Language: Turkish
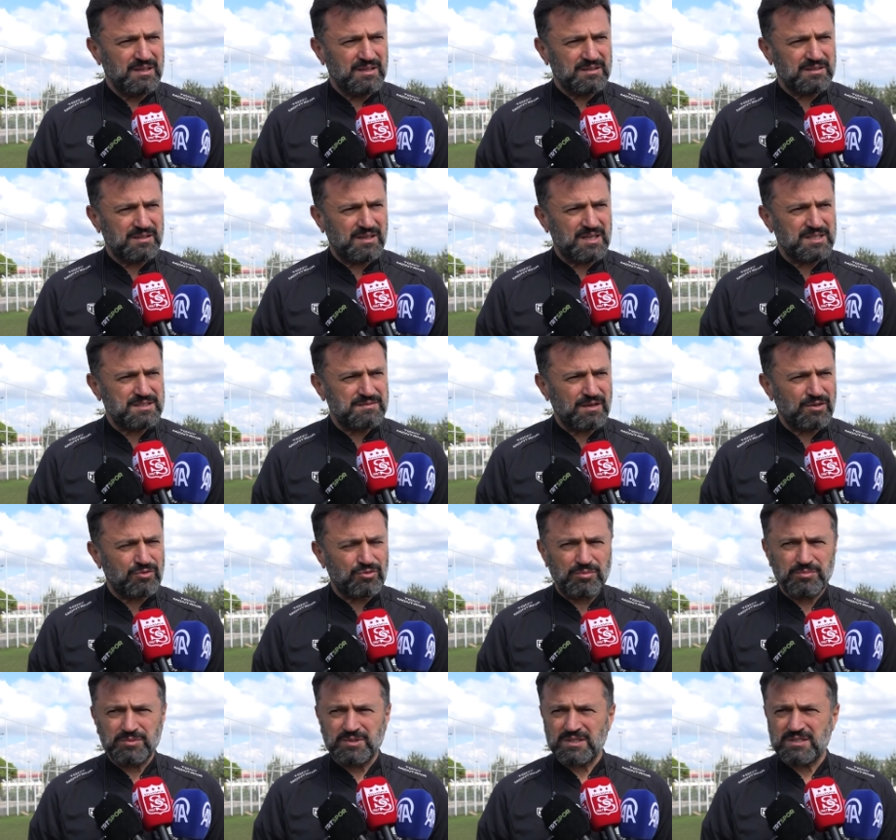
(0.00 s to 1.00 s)
Transfer
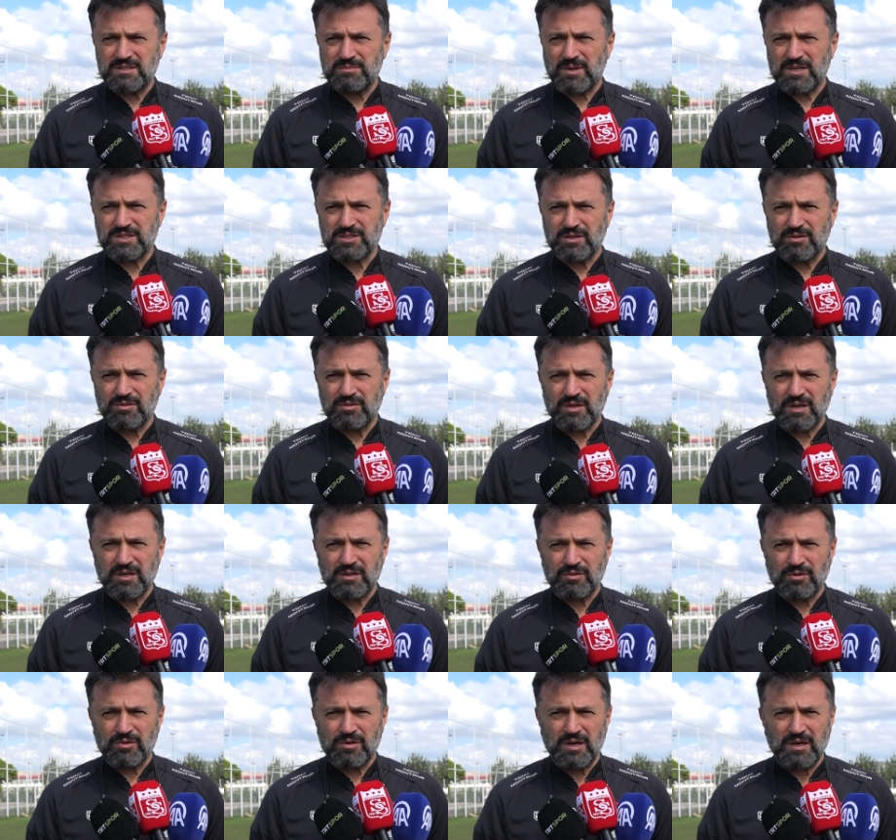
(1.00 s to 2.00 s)
Komitesi Başkanı
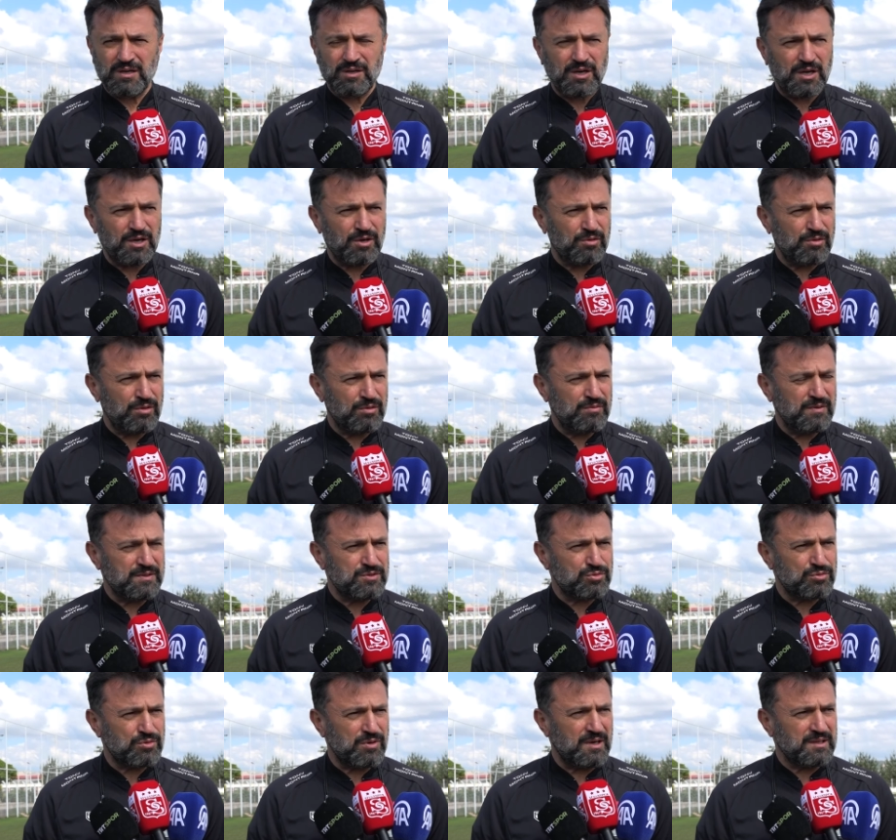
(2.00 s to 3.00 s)
olarak Gökhan Karagöl ve
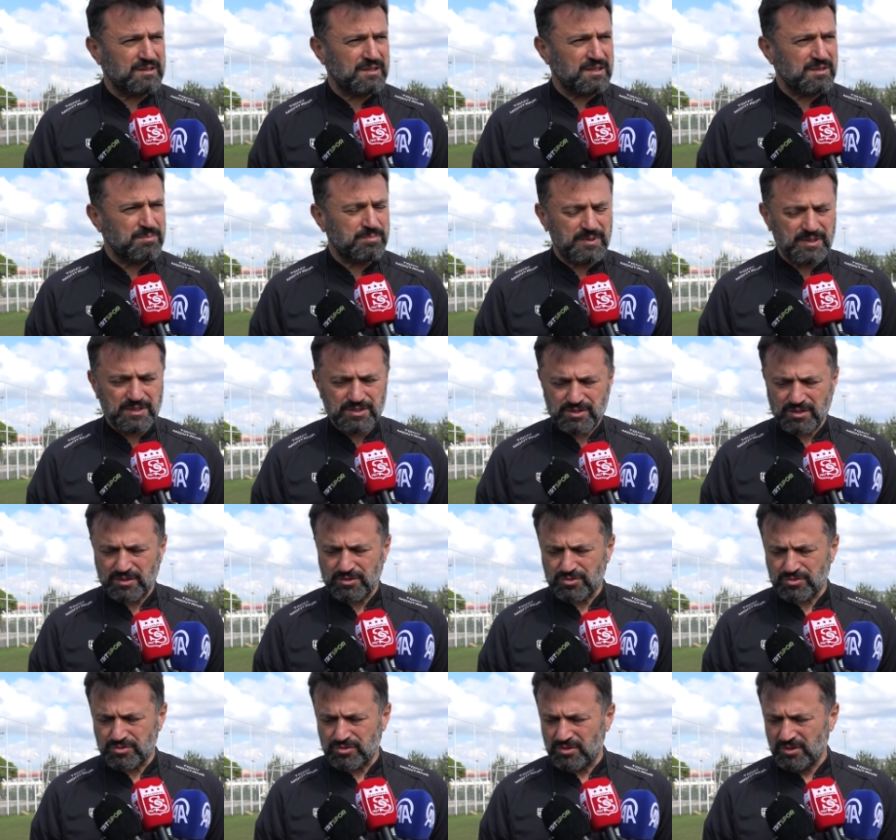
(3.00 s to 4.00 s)
Sukuat ekipleri
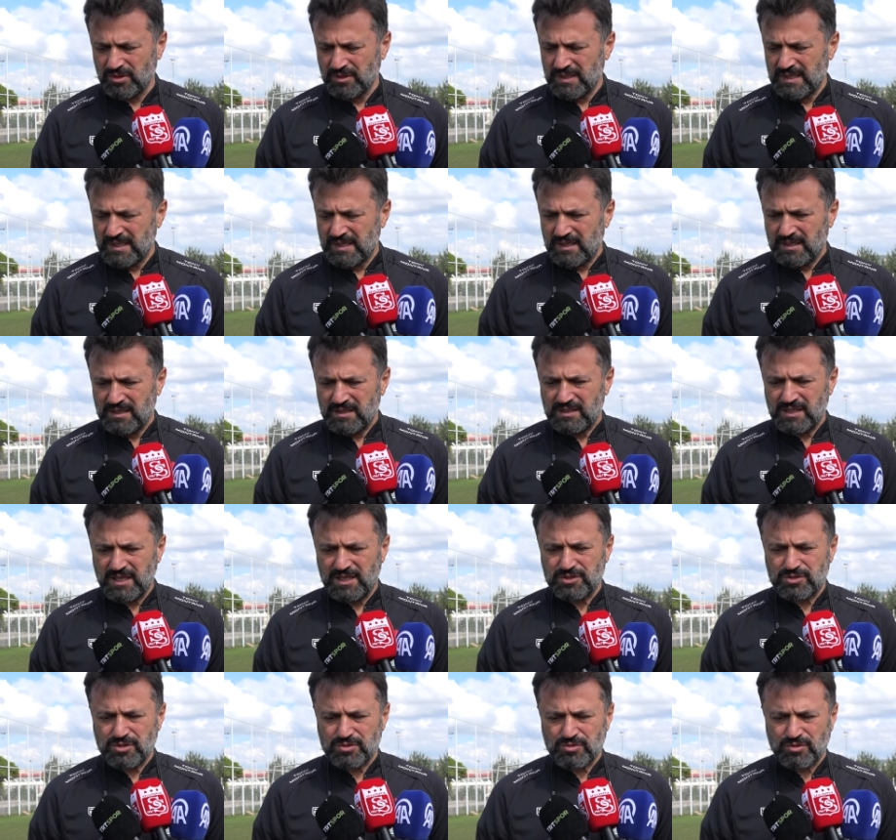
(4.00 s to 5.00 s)
çalışıyor
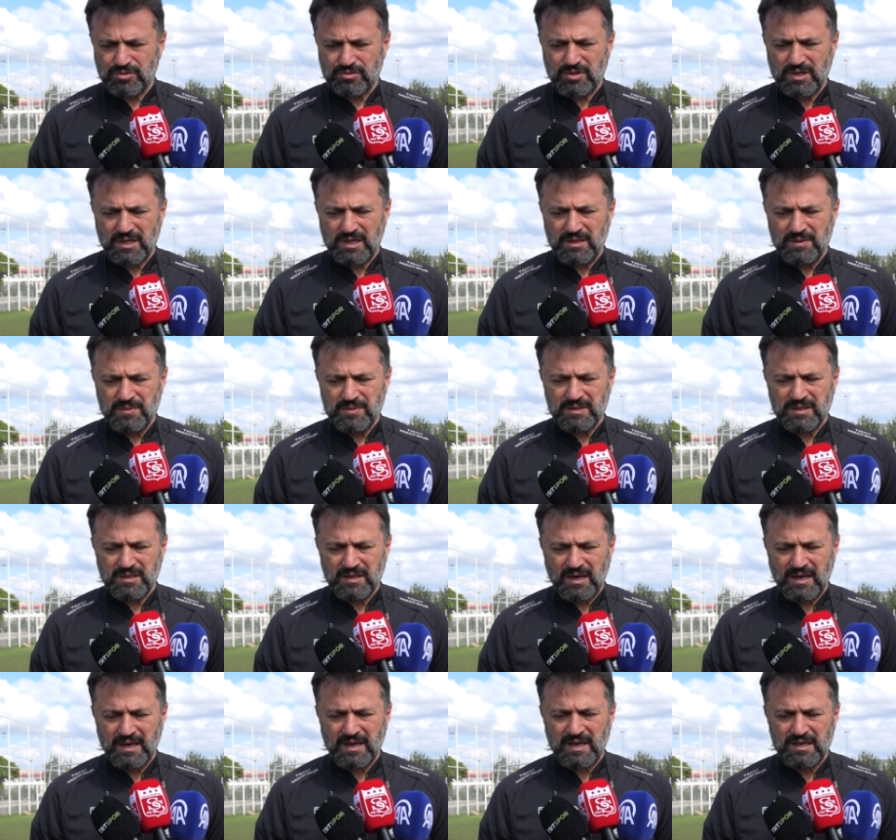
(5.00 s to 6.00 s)
yeni sezonda
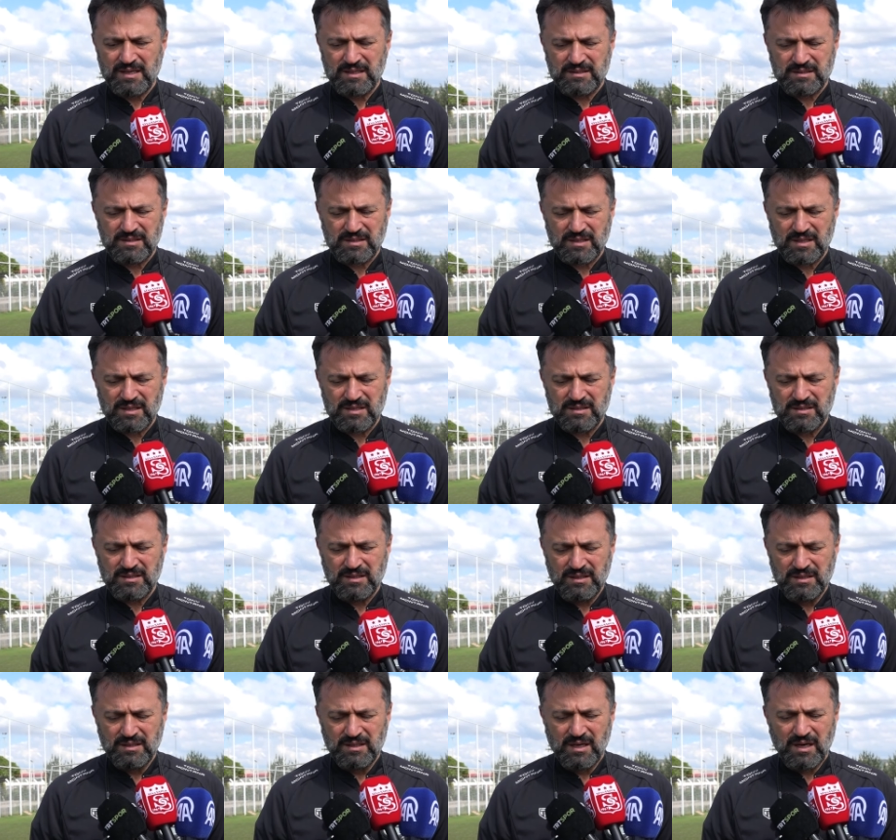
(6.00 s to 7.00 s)
hayal ettiklerini,